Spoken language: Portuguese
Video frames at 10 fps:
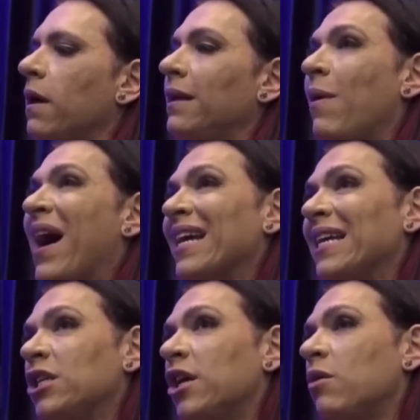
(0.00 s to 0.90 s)
Não, a
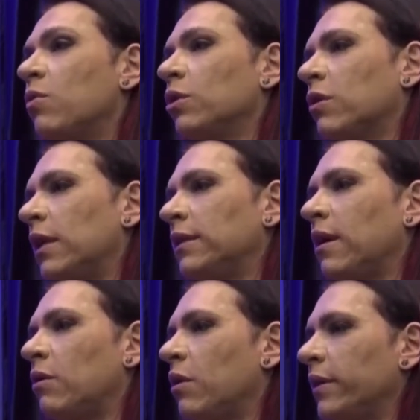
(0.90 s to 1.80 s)
acne já é um outro
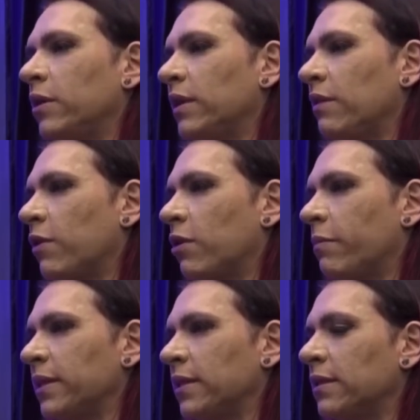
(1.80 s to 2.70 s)
colateral, não, é, não tem a ver com
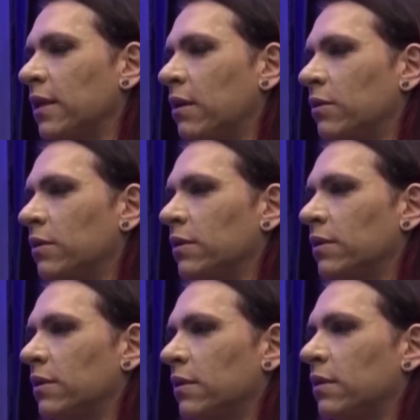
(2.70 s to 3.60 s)
aromatização.
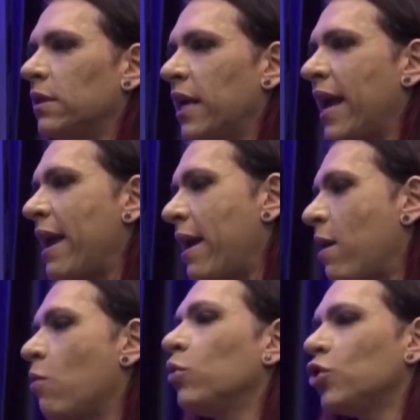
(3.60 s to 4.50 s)
Entendi. É, Eu tive
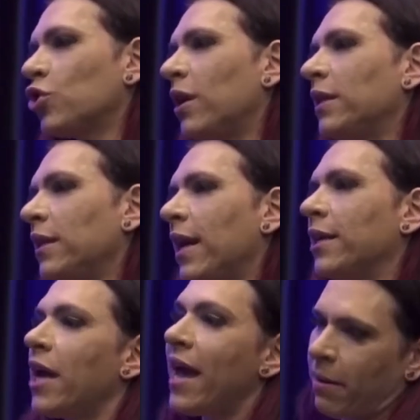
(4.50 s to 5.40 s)
é, é também. um dos
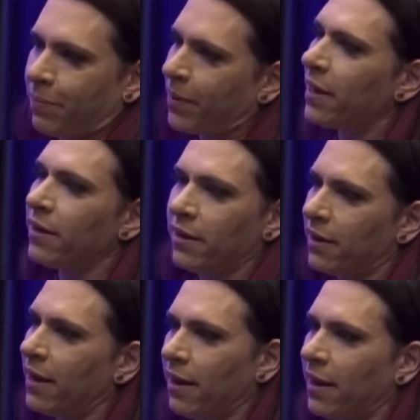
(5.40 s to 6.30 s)
colaterais. é, porque
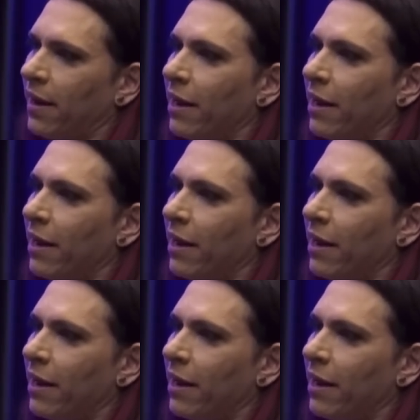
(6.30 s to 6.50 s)
também.